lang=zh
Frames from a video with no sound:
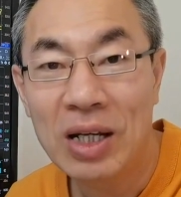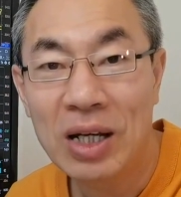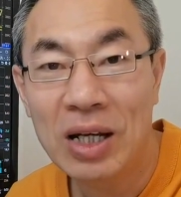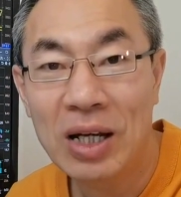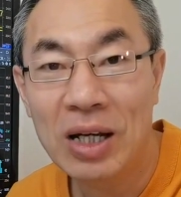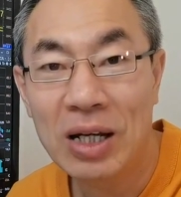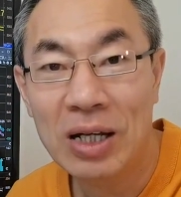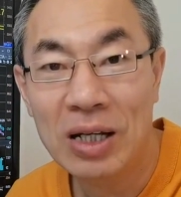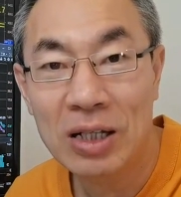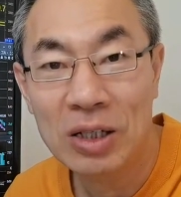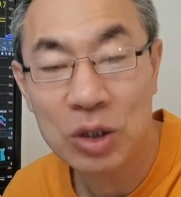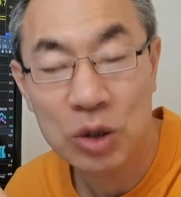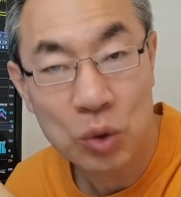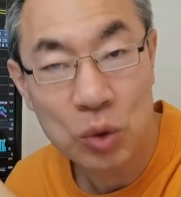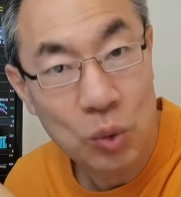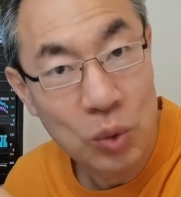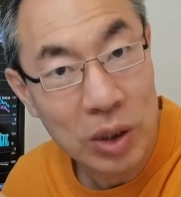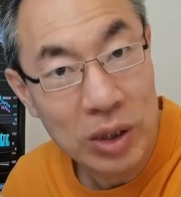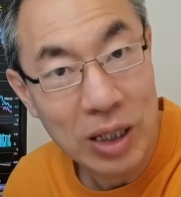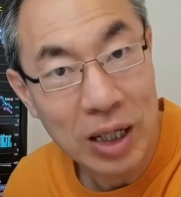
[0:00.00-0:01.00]
呃，
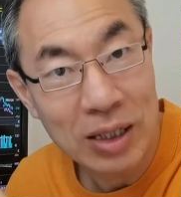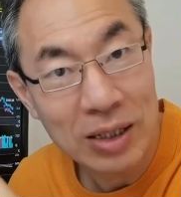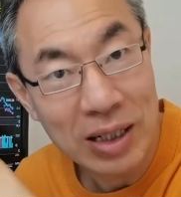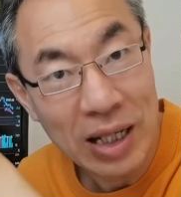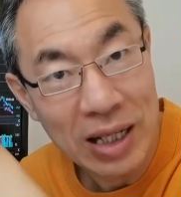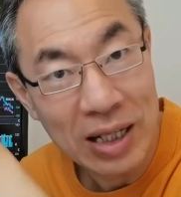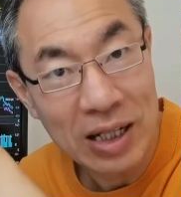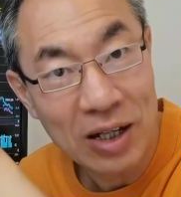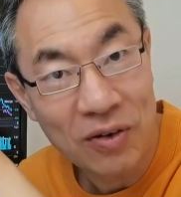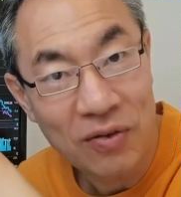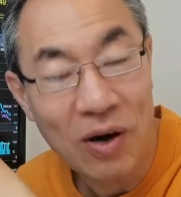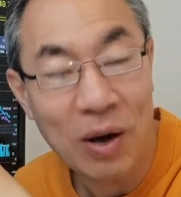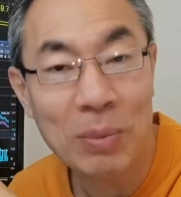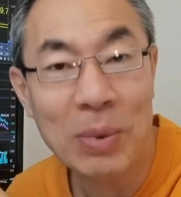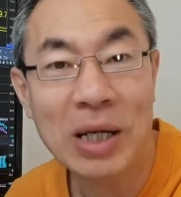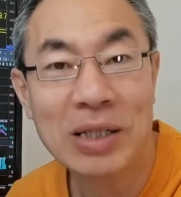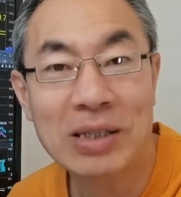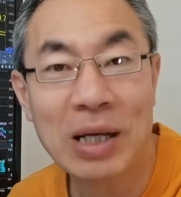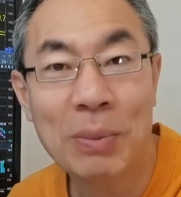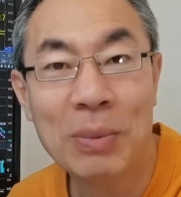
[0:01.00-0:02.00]
多的那个方
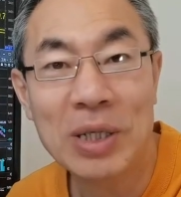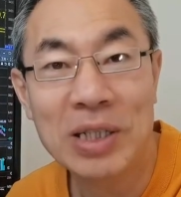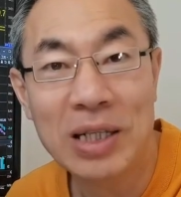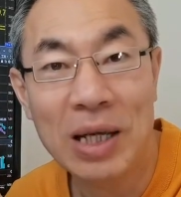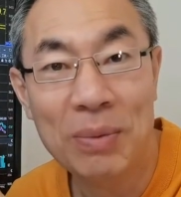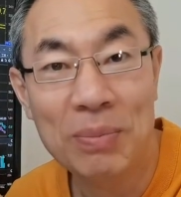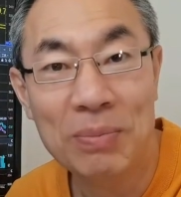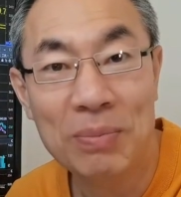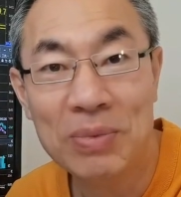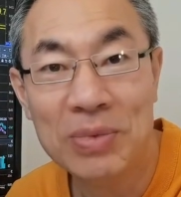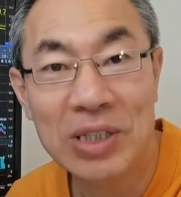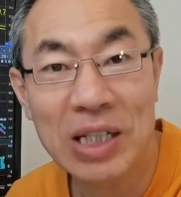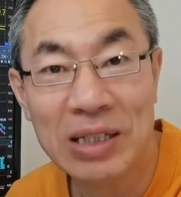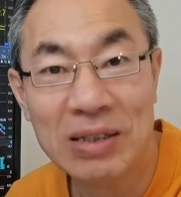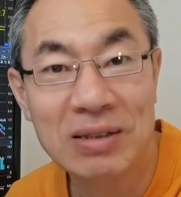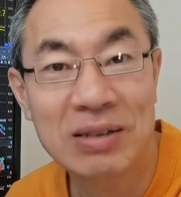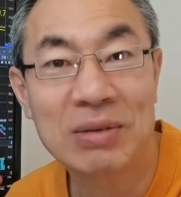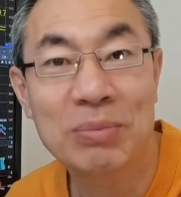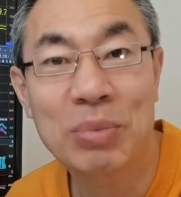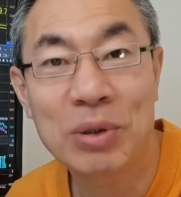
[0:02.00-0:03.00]
面咱们先这
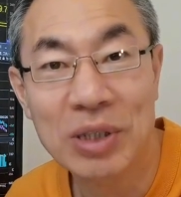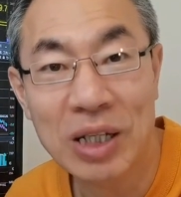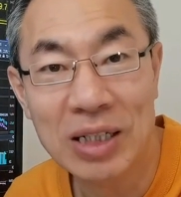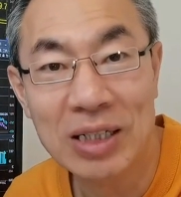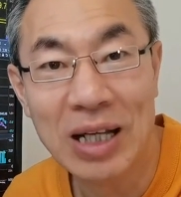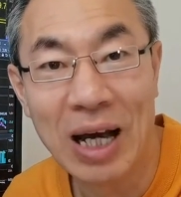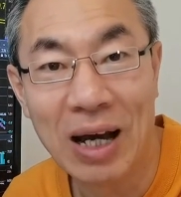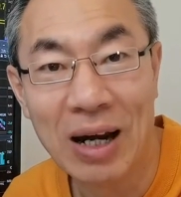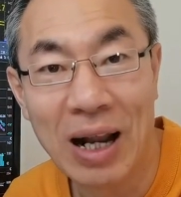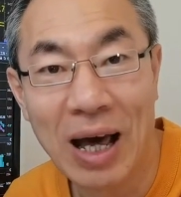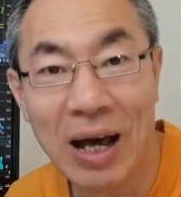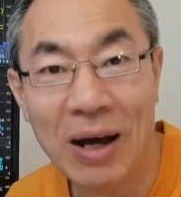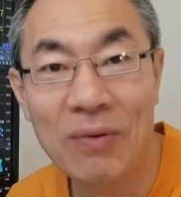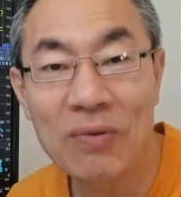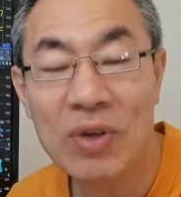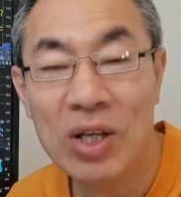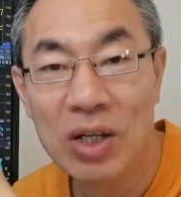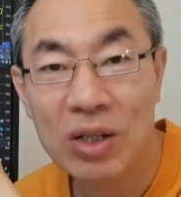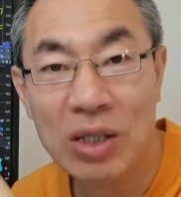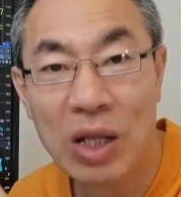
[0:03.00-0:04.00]
次不能讲了，
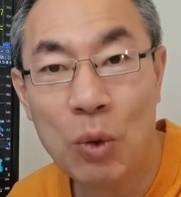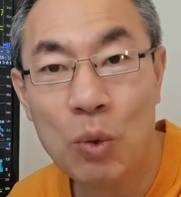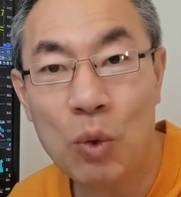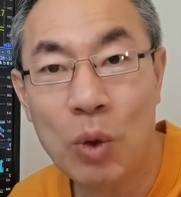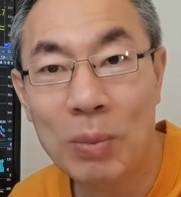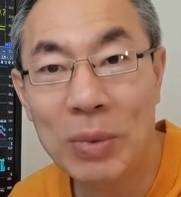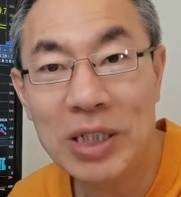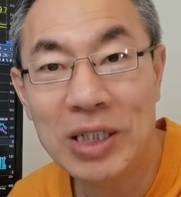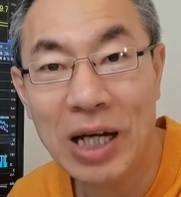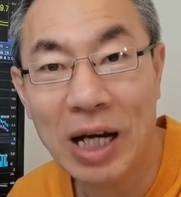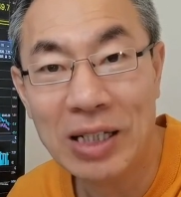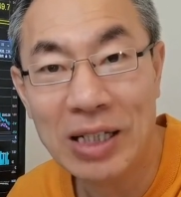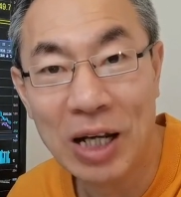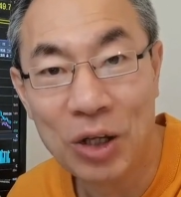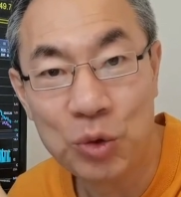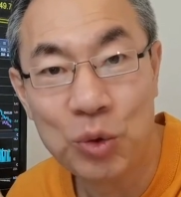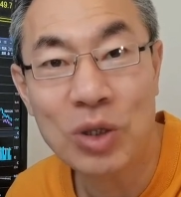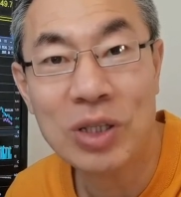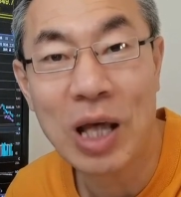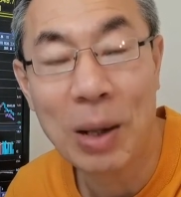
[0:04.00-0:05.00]
那我们讲
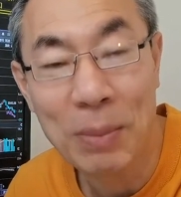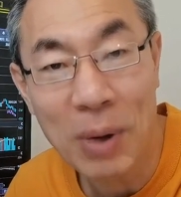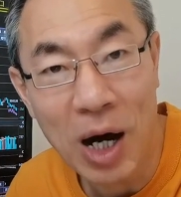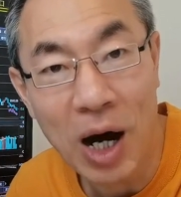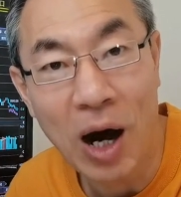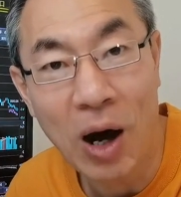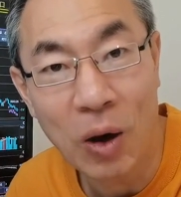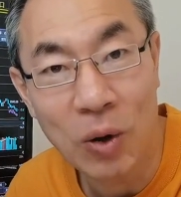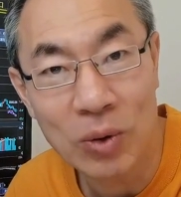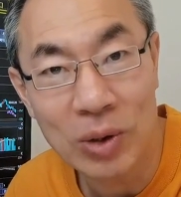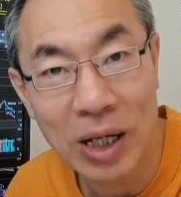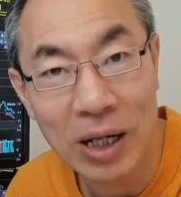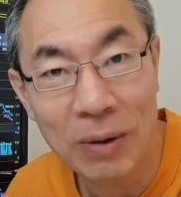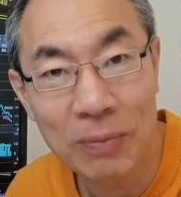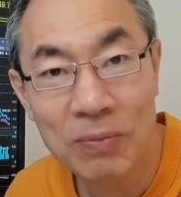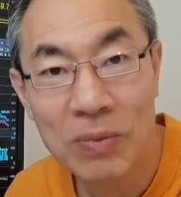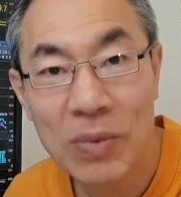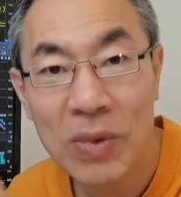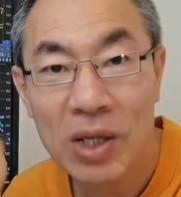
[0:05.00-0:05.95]
讲对咱们好的。